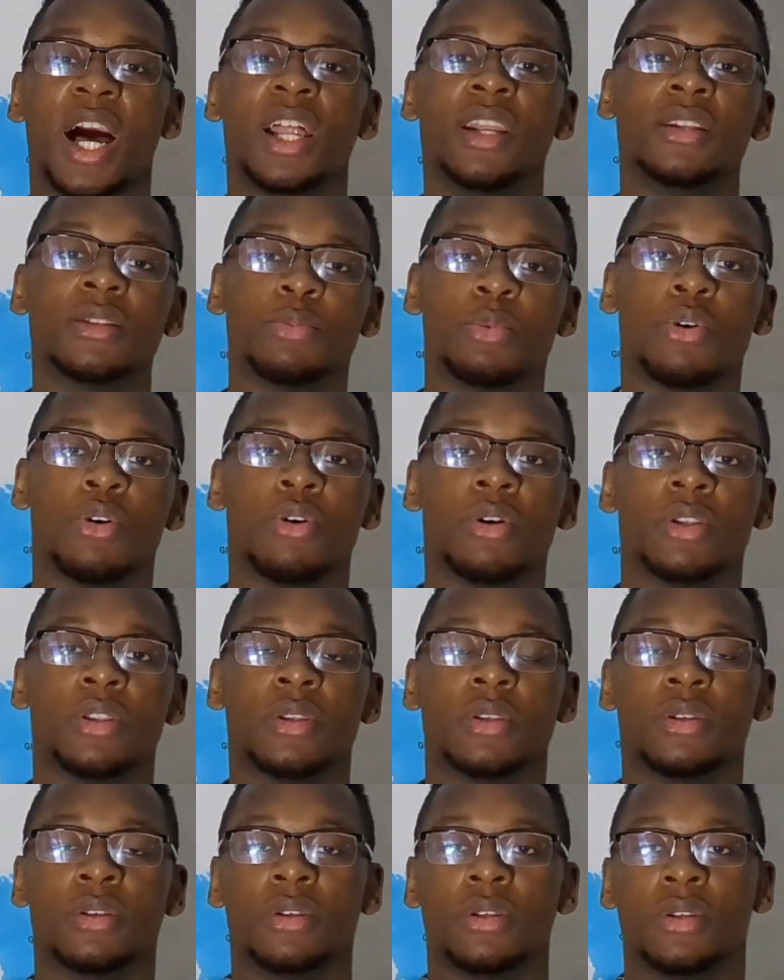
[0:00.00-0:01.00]
der alles bereut.
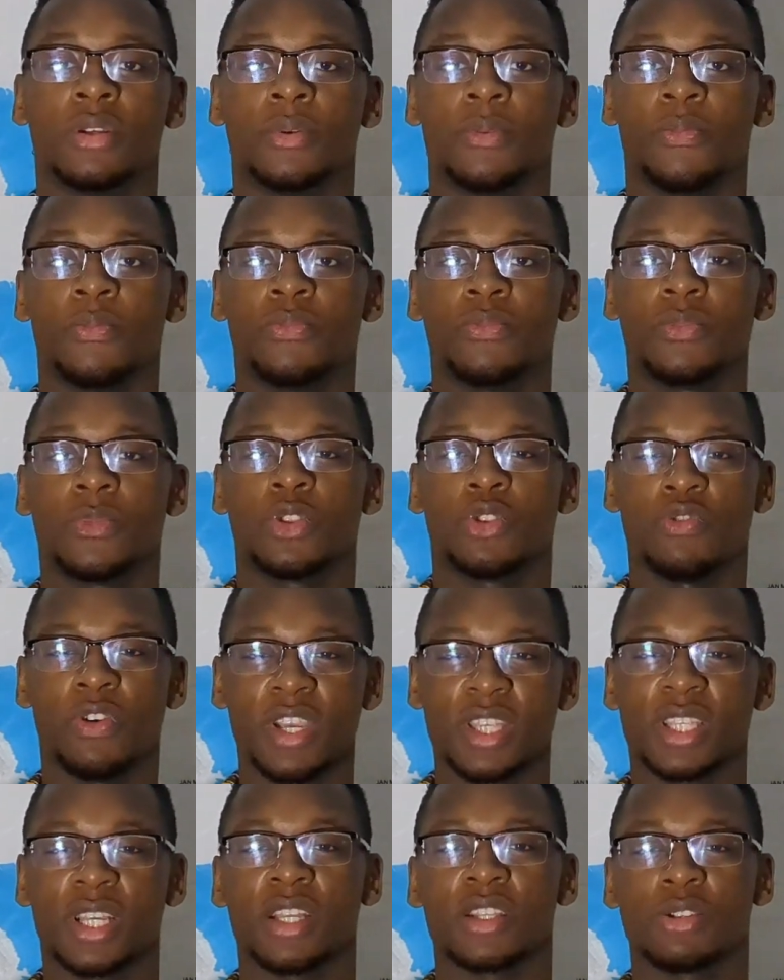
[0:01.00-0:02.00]
Du
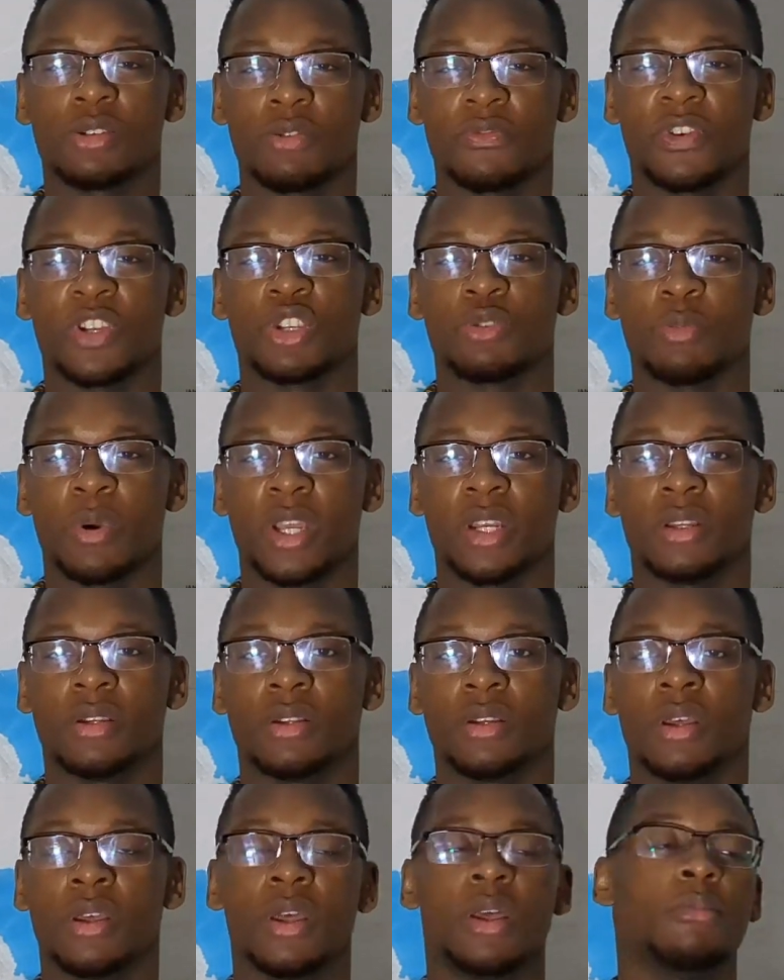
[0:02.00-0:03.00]
weißt ganz genau, was ich meine.
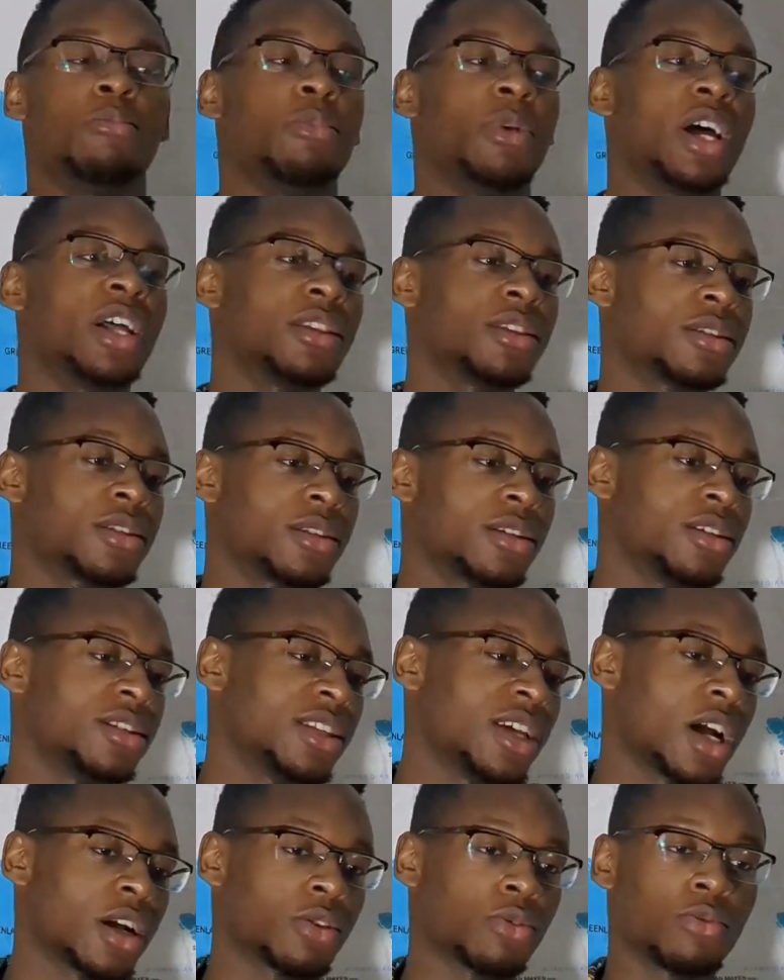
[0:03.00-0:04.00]
Man hat
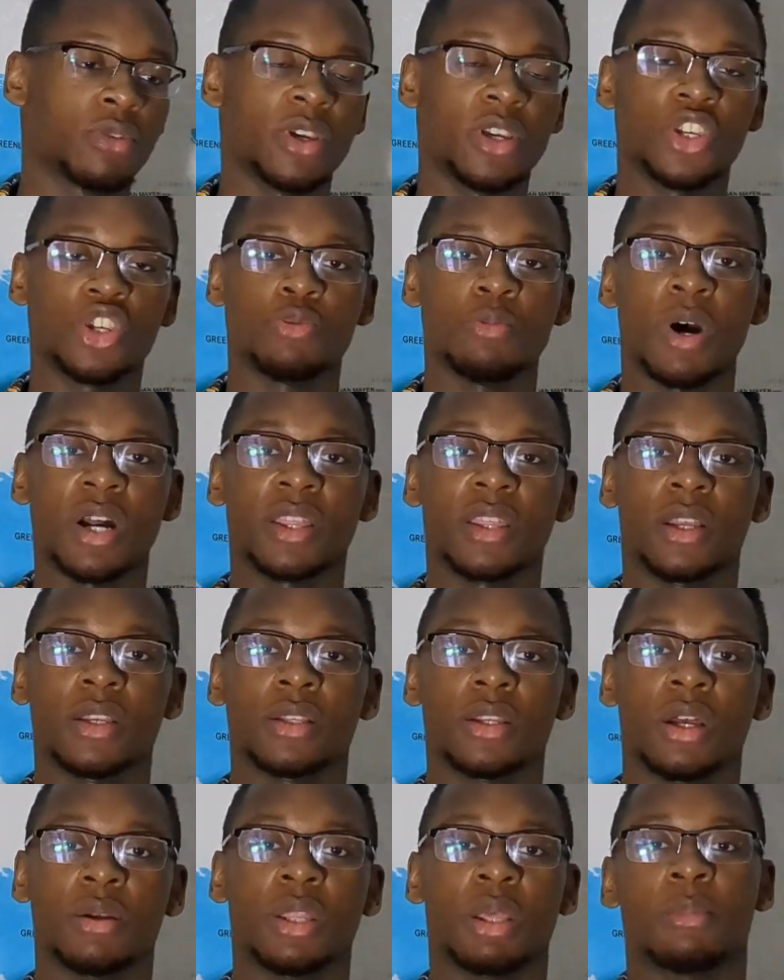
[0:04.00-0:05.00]
gesagt, okay, ich mach
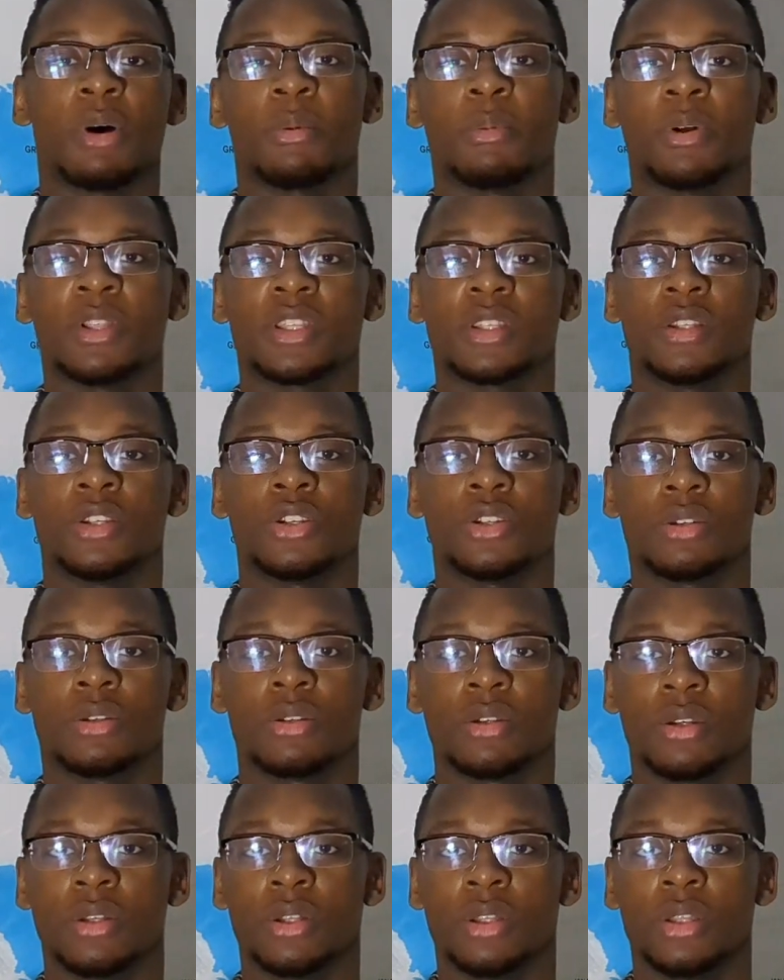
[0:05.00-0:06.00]
das, aber dann macht man es nicht.
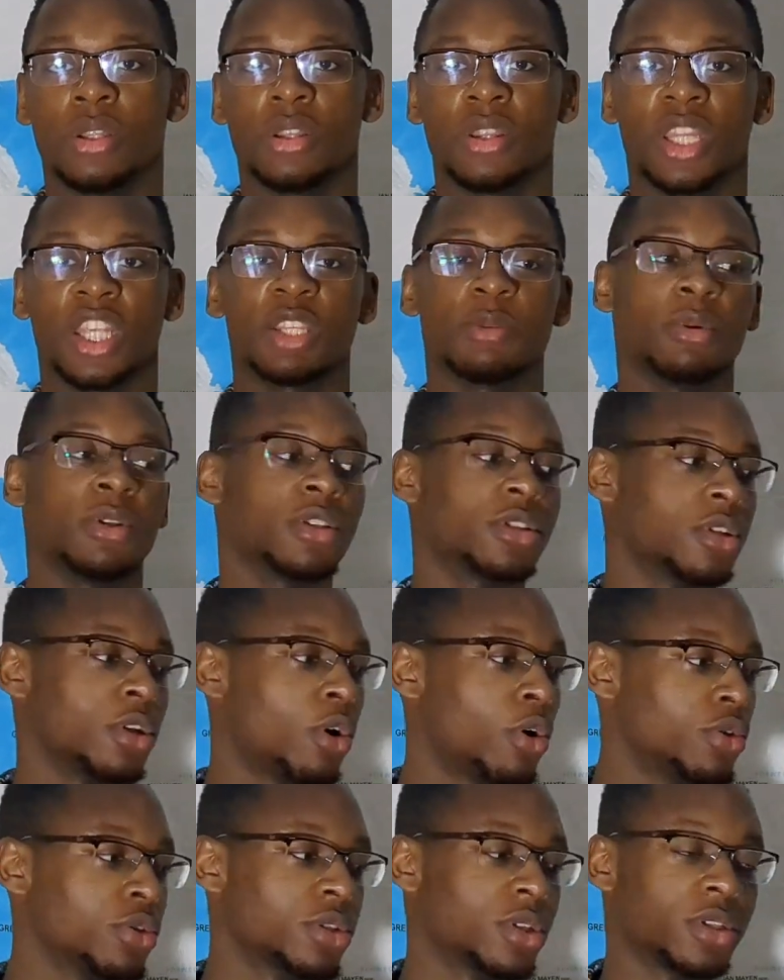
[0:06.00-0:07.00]
Dann ist man
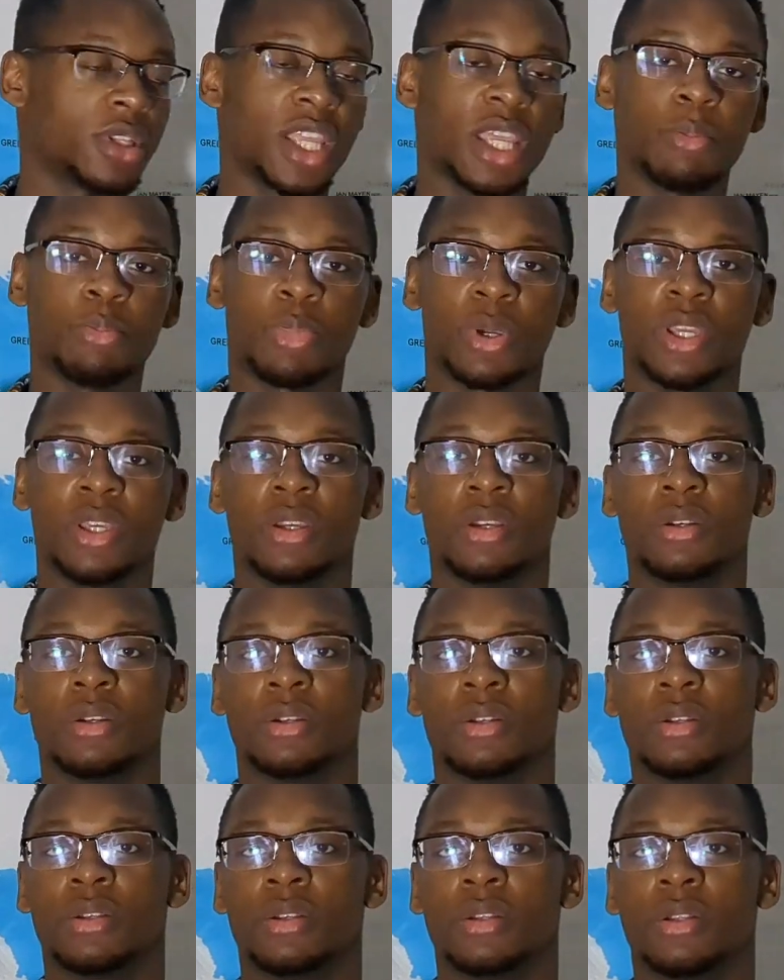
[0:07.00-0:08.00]
zu Hause Depri
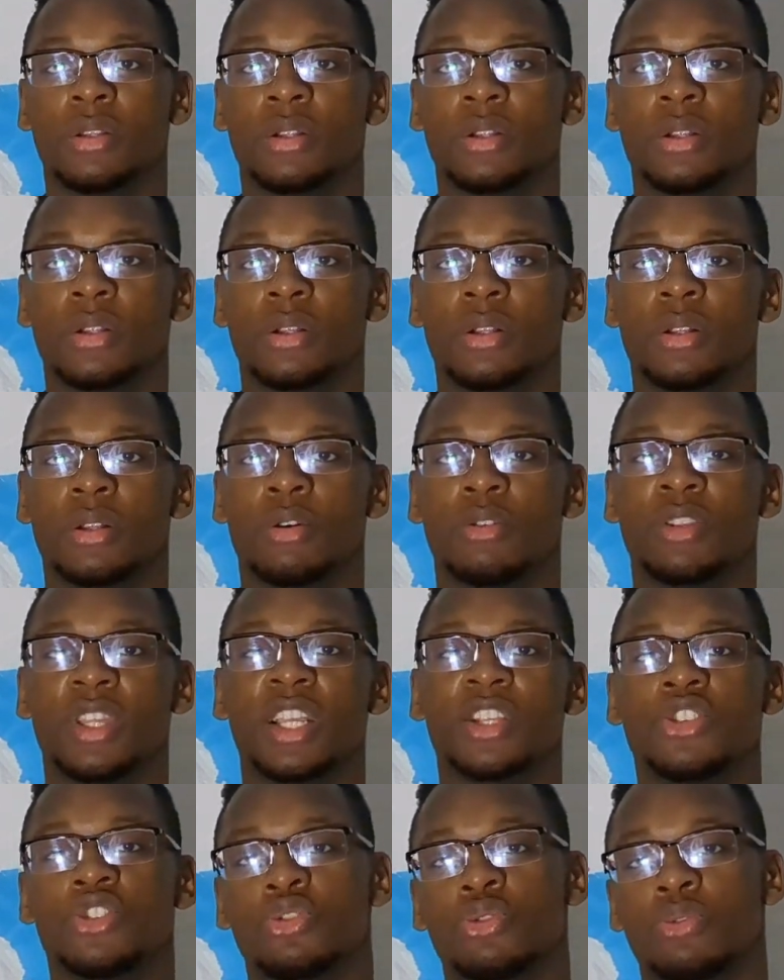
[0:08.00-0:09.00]
und
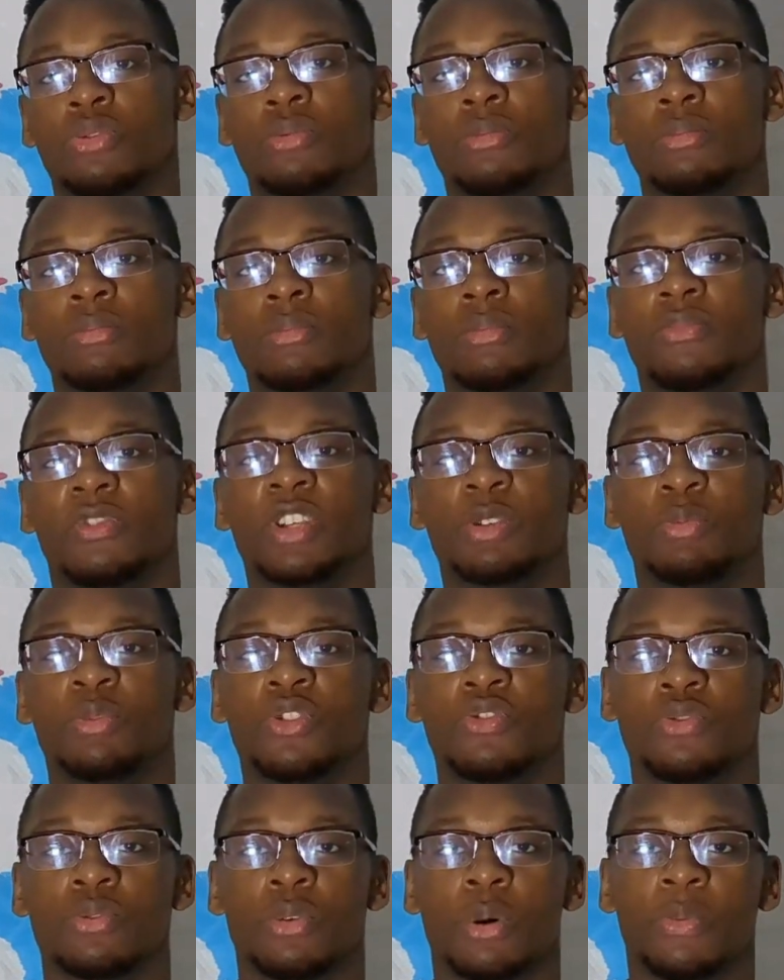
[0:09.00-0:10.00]
denkt sich so, was
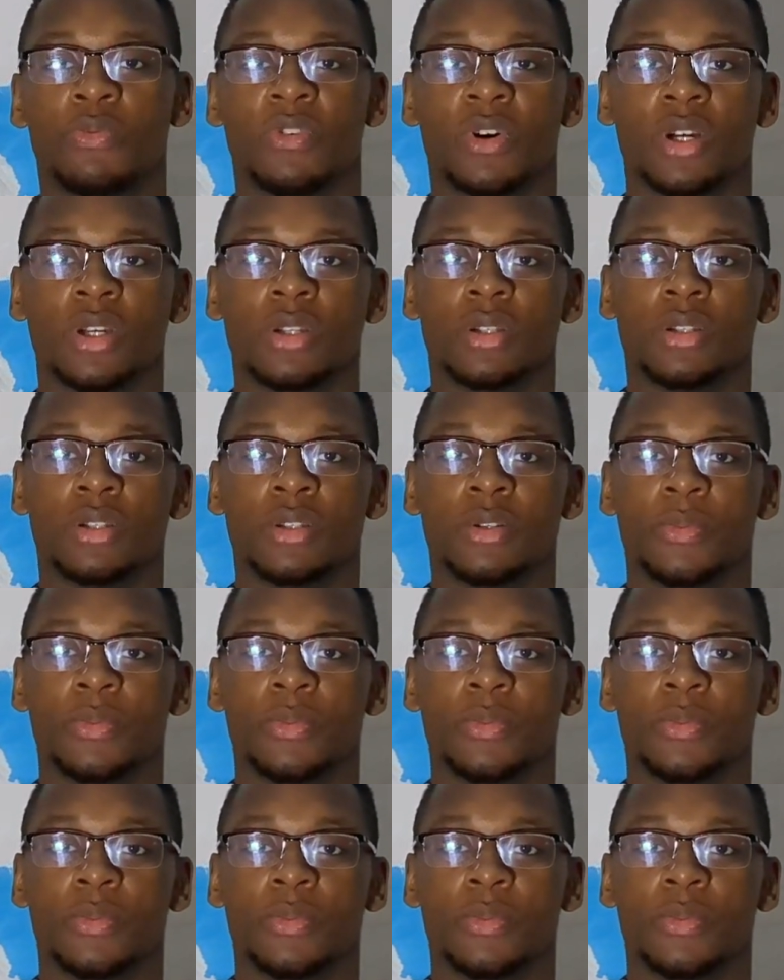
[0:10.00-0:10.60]
bin ich für ein Opfer?